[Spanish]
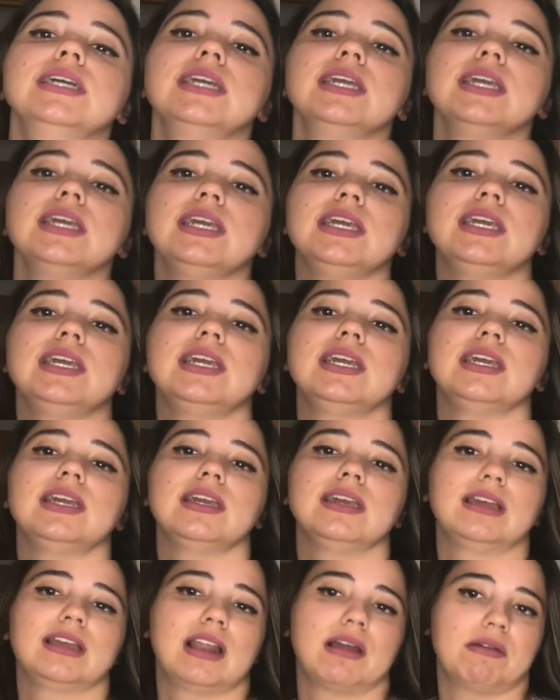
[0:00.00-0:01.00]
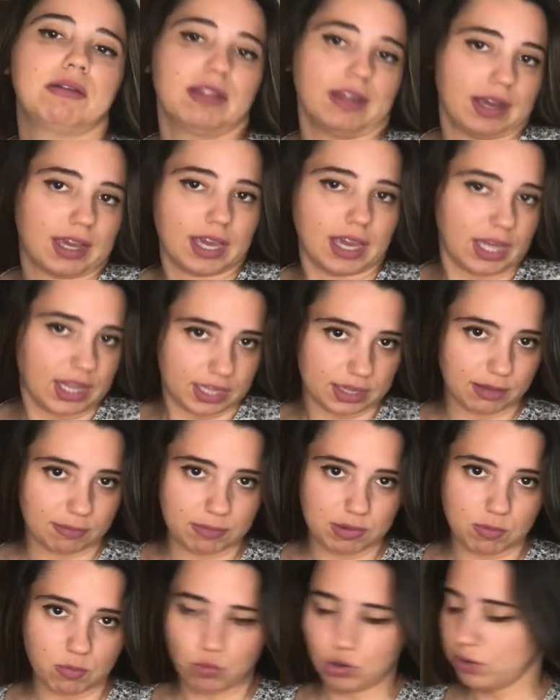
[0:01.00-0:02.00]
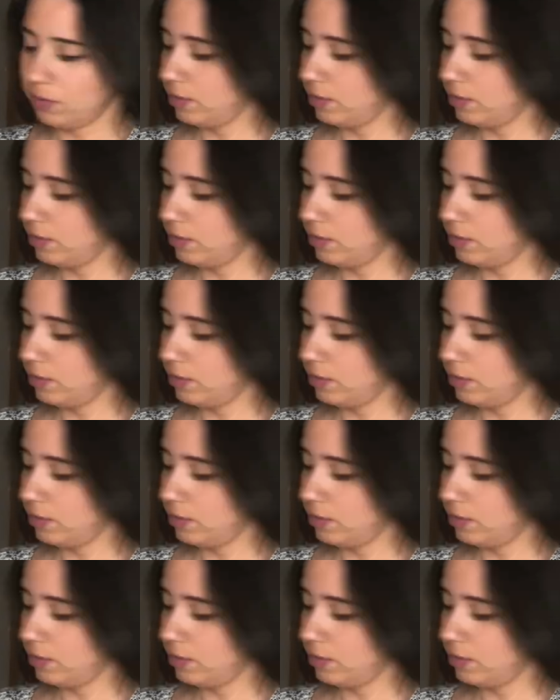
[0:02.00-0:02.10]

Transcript: Y la verdad es que queda también muy